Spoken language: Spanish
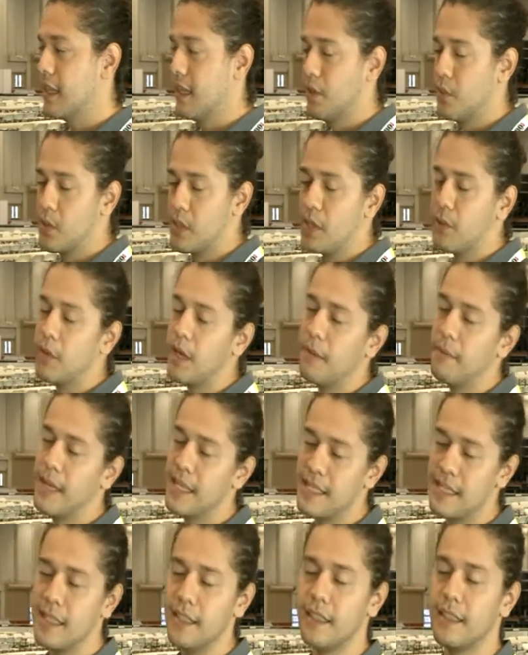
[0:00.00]
que usan una
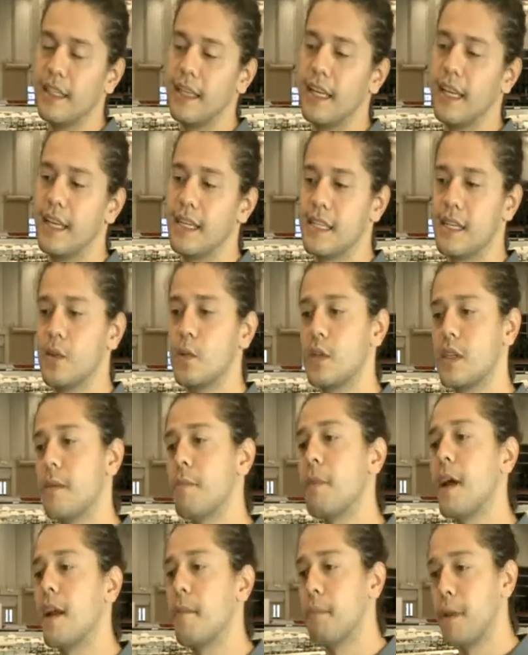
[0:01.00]
mesa, eh, se usa
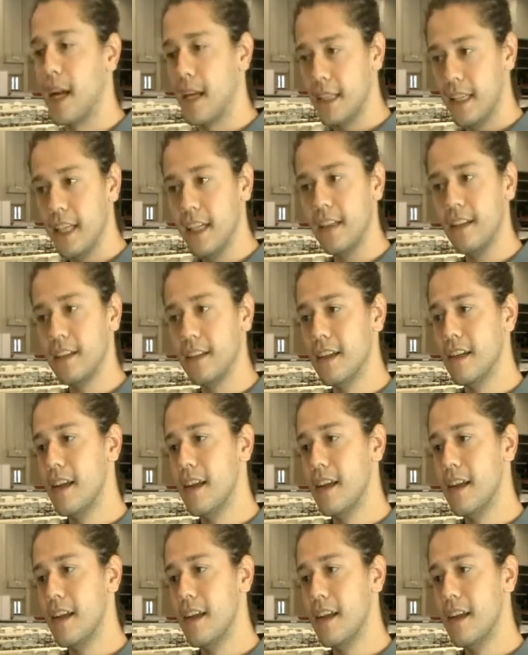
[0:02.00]
para práctica,